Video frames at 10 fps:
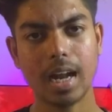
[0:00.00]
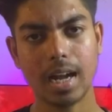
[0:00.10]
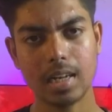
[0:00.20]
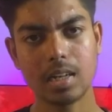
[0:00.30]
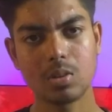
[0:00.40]

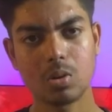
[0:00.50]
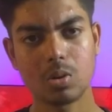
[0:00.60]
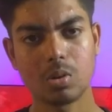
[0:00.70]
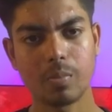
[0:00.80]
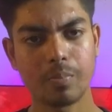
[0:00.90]
রাগান্বিত করত
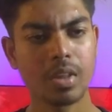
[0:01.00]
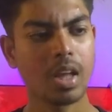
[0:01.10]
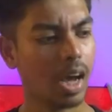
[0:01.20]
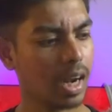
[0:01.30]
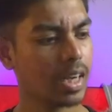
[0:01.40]

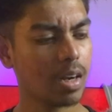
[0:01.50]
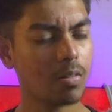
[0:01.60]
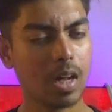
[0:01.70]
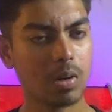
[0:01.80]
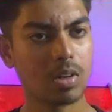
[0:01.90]
আর এটারও
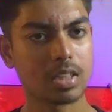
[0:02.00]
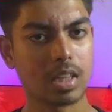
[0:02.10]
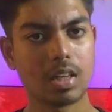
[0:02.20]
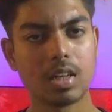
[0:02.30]
কারণ আছে